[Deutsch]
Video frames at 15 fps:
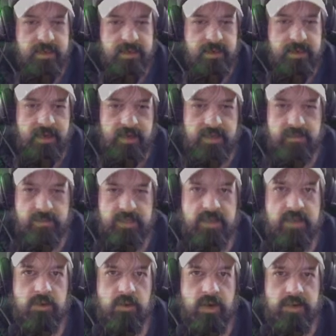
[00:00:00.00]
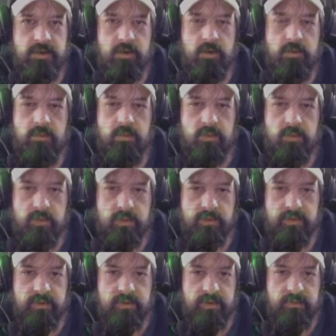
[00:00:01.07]
halt mit der Trend-Kombo
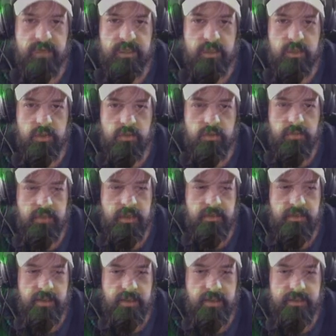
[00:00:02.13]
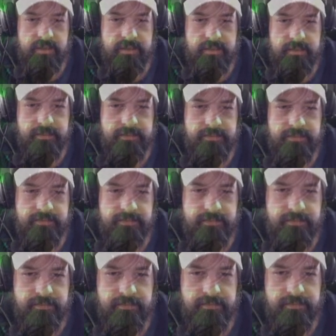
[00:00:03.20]
und dem Ansturm, aber ähm,
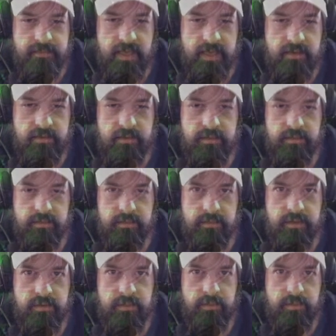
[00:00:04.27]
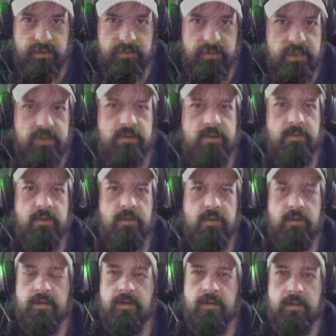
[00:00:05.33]
also diesem, diesem Buff. Wildes Gebrüll
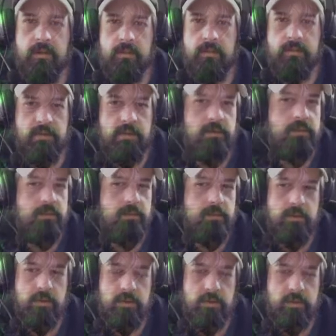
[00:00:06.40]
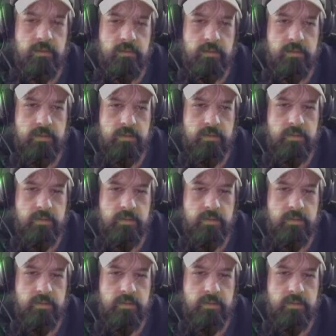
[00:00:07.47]
ist das, glaube ich. Wildes Gebrüll ist das, glaube ich. Äh,